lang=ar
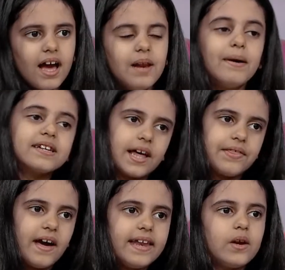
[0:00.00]
المقطع
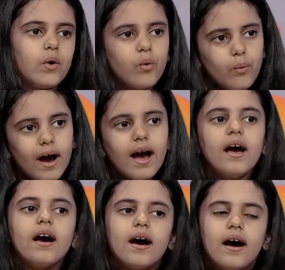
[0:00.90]
الثاني هو
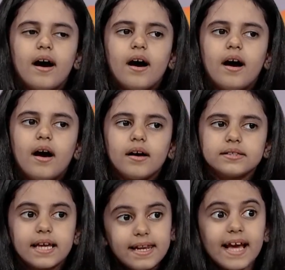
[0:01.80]
آه،
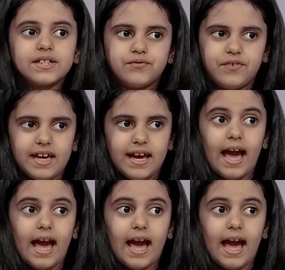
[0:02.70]
صليت فيه